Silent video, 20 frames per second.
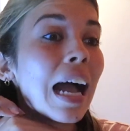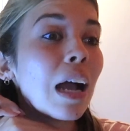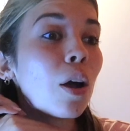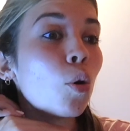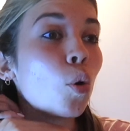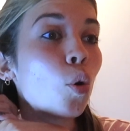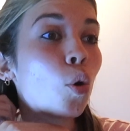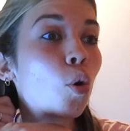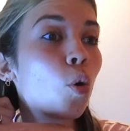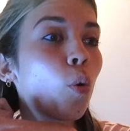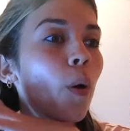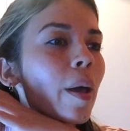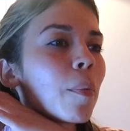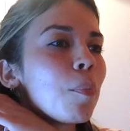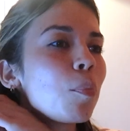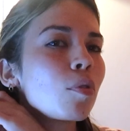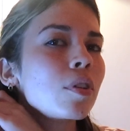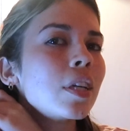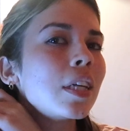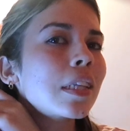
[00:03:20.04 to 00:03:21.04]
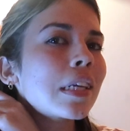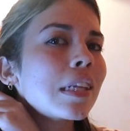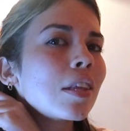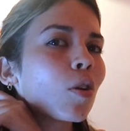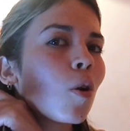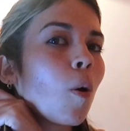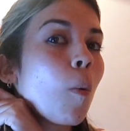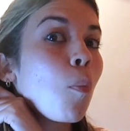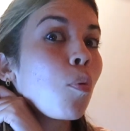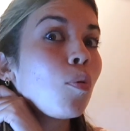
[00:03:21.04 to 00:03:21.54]
a correr porque
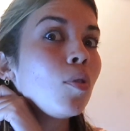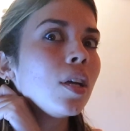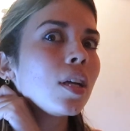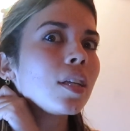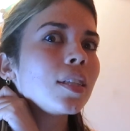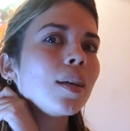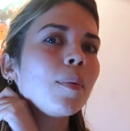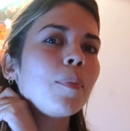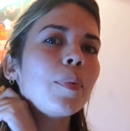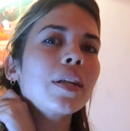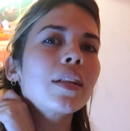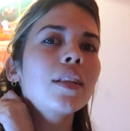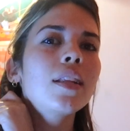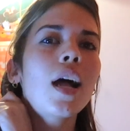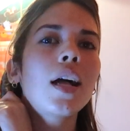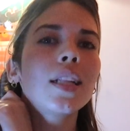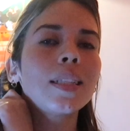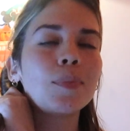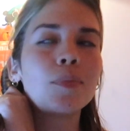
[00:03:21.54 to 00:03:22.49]
ainda não poder ter partilhado.